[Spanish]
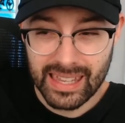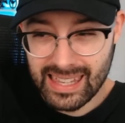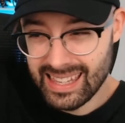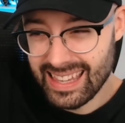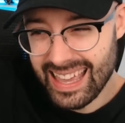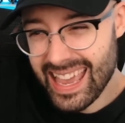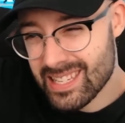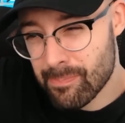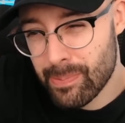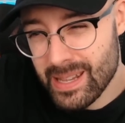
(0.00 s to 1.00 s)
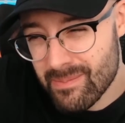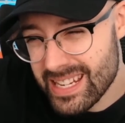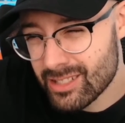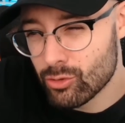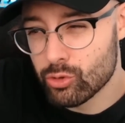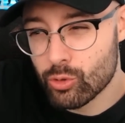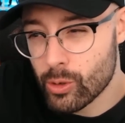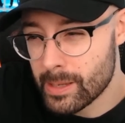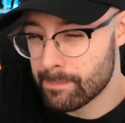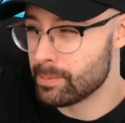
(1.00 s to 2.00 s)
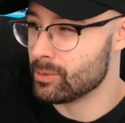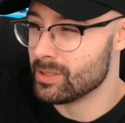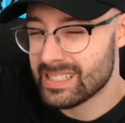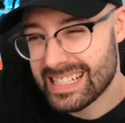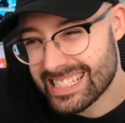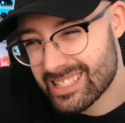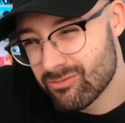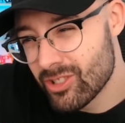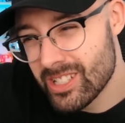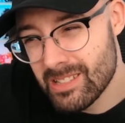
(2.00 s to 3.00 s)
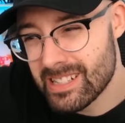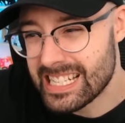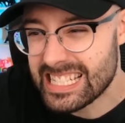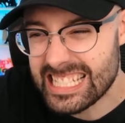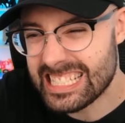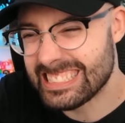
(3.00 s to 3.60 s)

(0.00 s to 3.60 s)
Y exprimir tu cuerpo hasta unos niveles ya